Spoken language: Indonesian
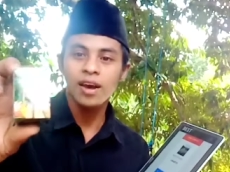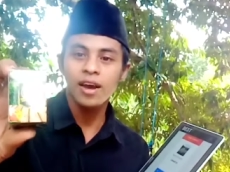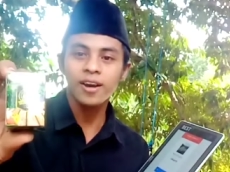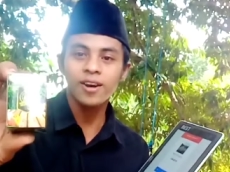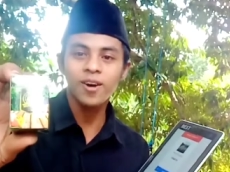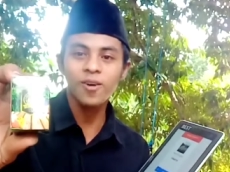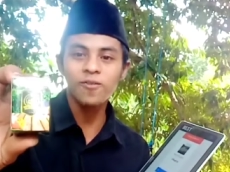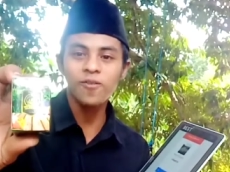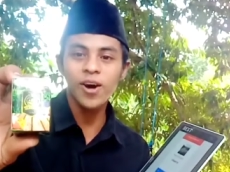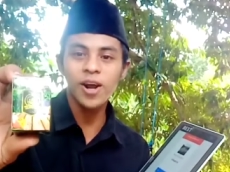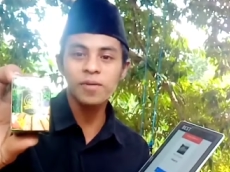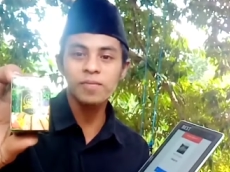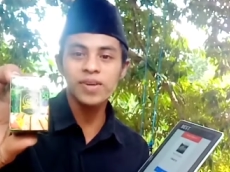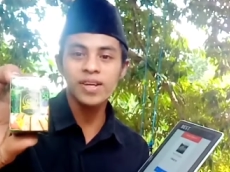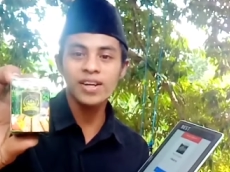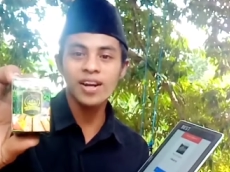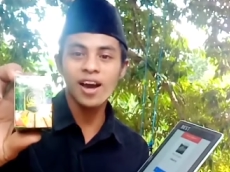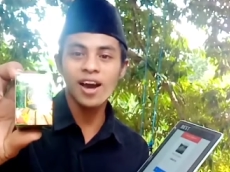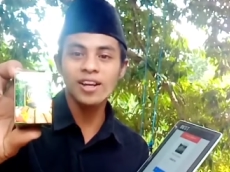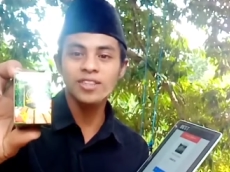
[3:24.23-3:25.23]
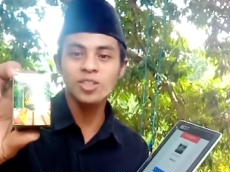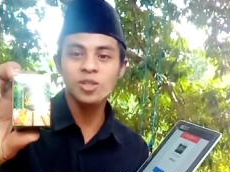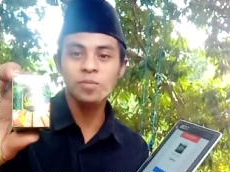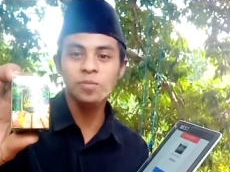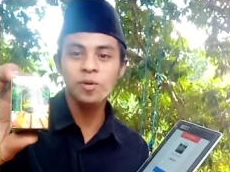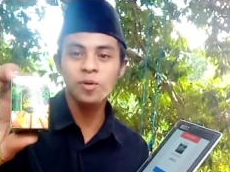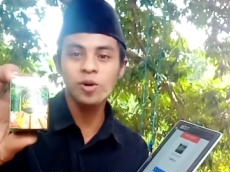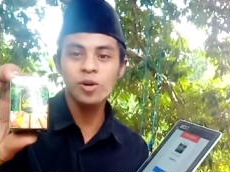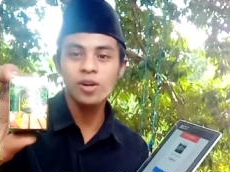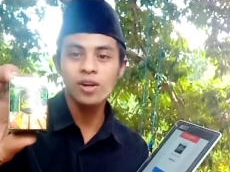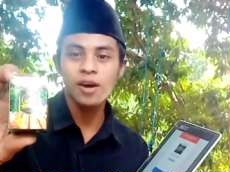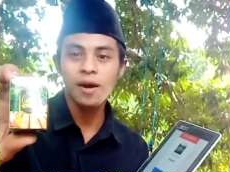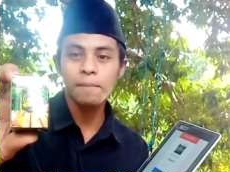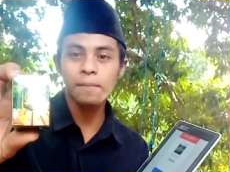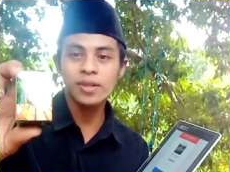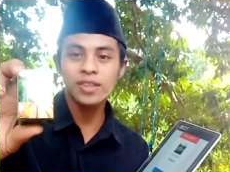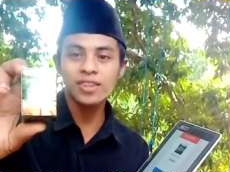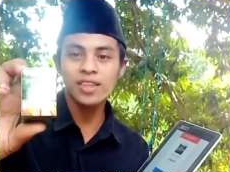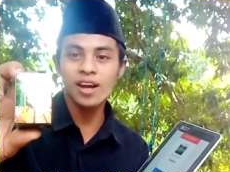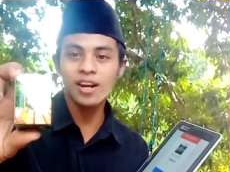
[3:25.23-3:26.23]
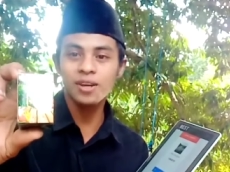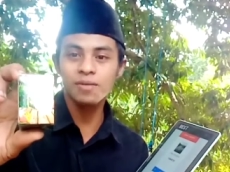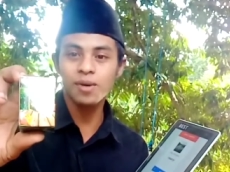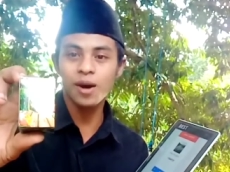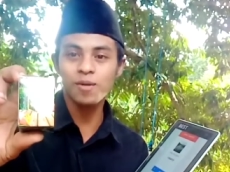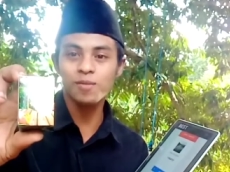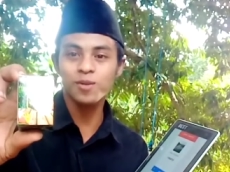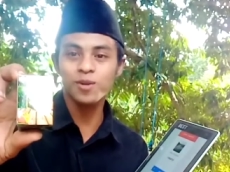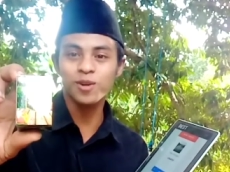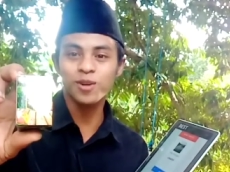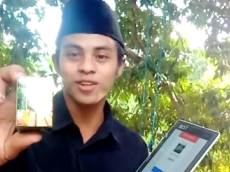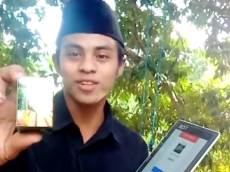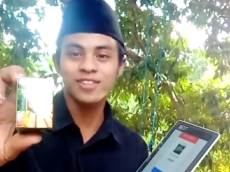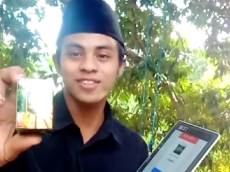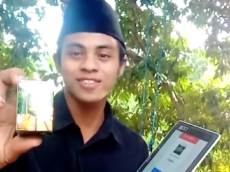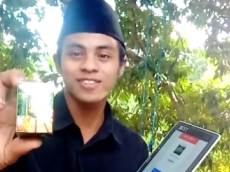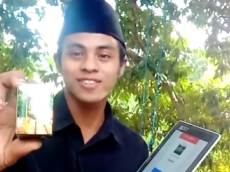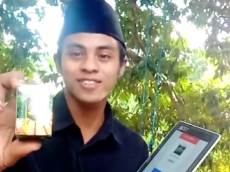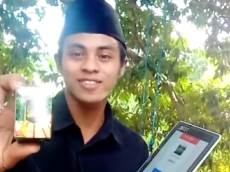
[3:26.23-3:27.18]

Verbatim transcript: eco farming lahan subur petani makmur